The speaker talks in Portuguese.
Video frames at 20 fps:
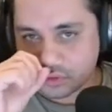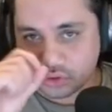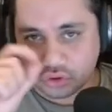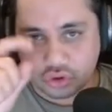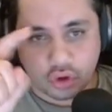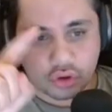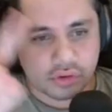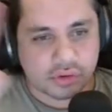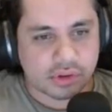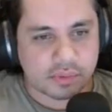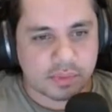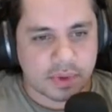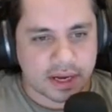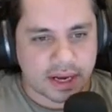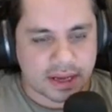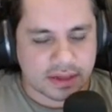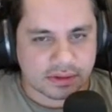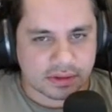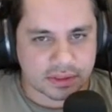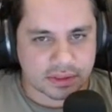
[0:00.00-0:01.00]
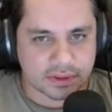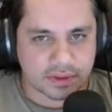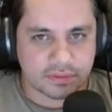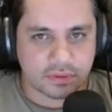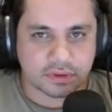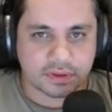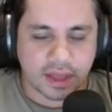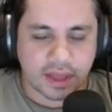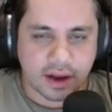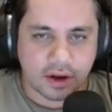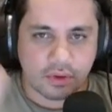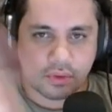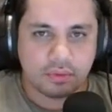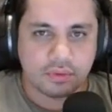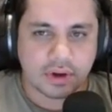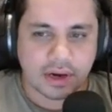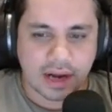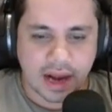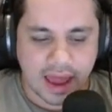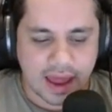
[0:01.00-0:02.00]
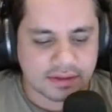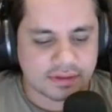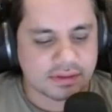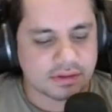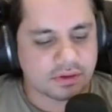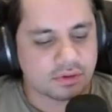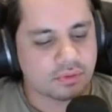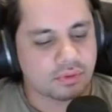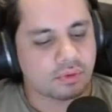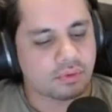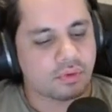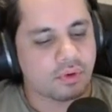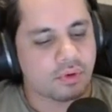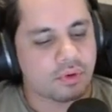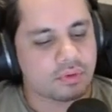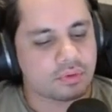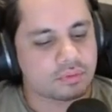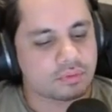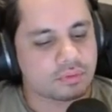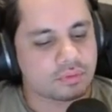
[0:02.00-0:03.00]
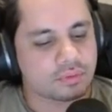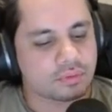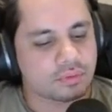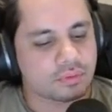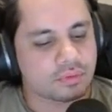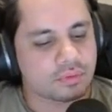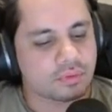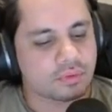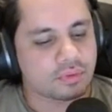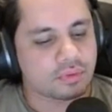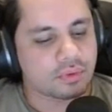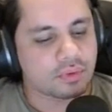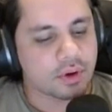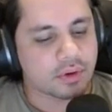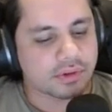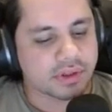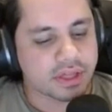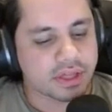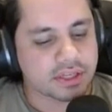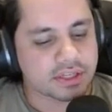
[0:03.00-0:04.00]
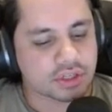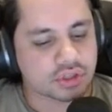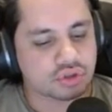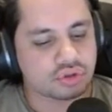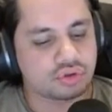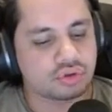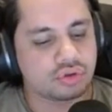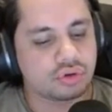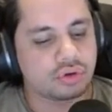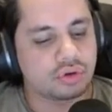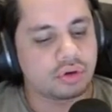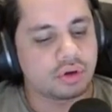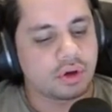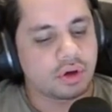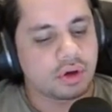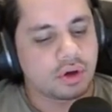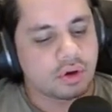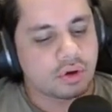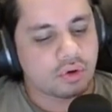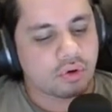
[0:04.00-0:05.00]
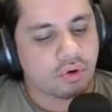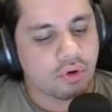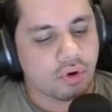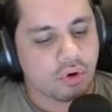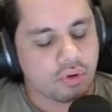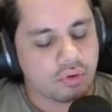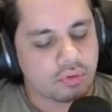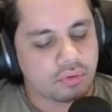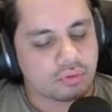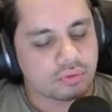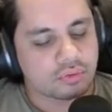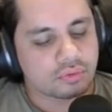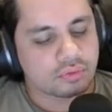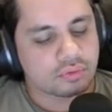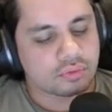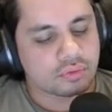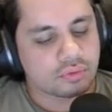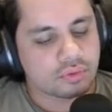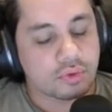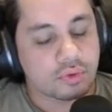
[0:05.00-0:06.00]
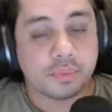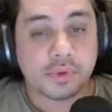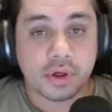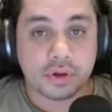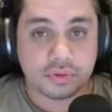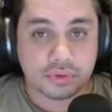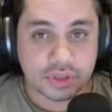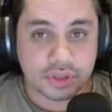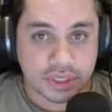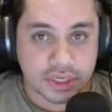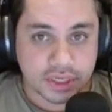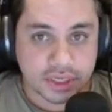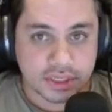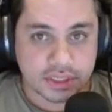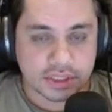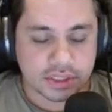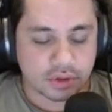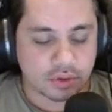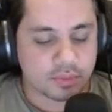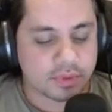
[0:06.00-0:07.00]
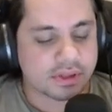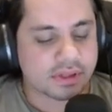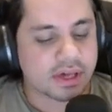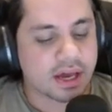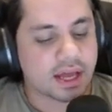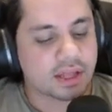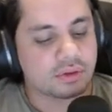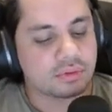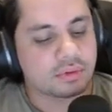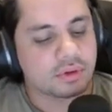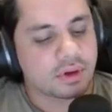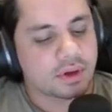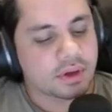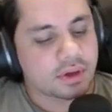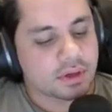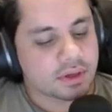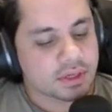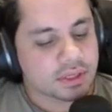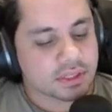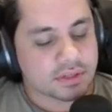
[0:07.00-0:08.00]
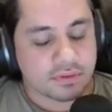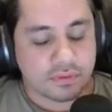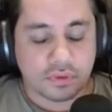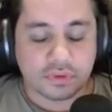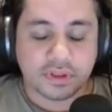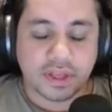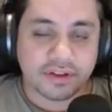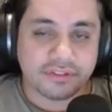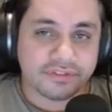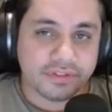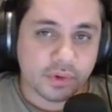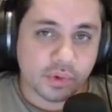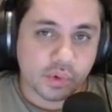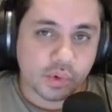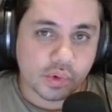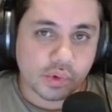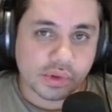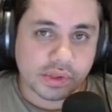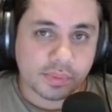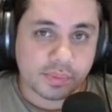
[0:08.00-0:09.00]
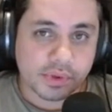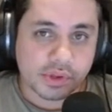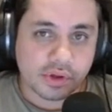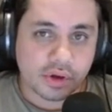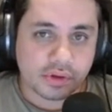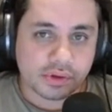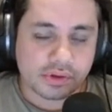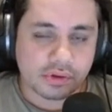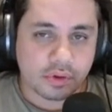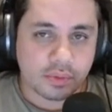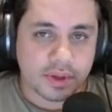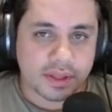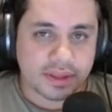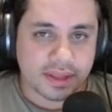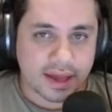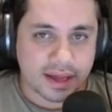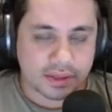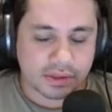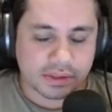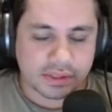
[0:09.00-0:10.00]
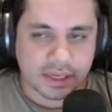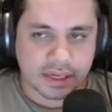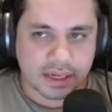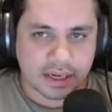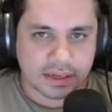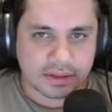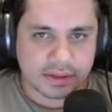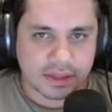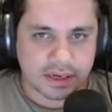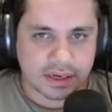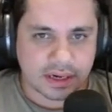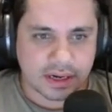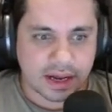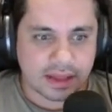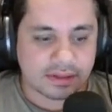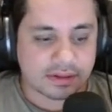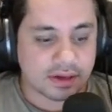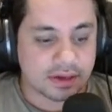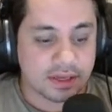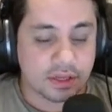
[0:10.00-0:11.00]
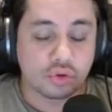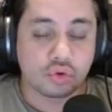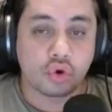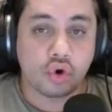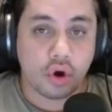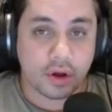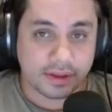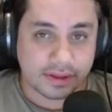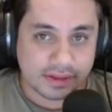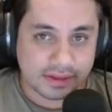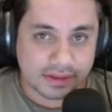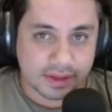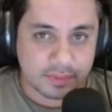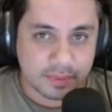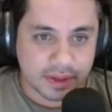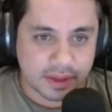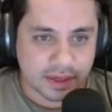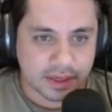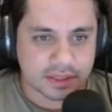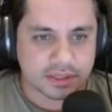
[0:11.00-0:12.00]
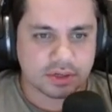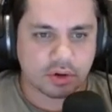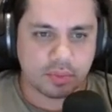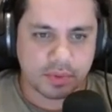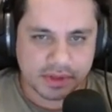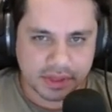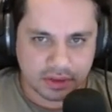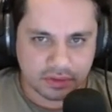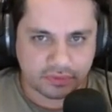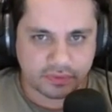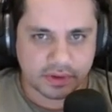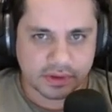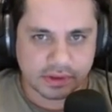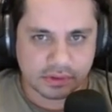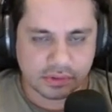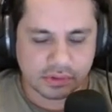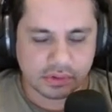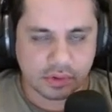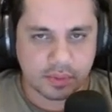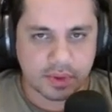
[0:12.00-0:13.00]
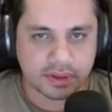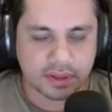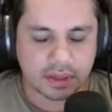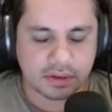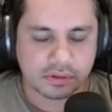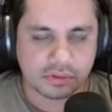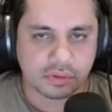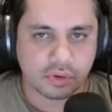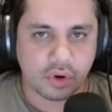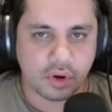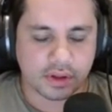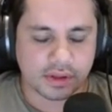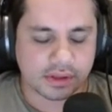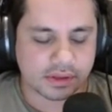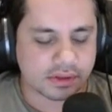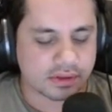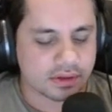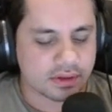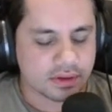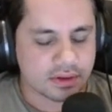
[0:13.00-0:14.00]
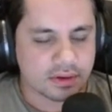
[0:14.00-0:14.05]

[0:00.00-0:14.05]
Todos os mangás. A gente vai voltar com o clássico, com o Sente Achou com o episódio G que a gente tinha começado. Já voltar a ver os episódios comentados da série clássica e do COTS também, que a gente tinha começado a fazer os comentados do COTS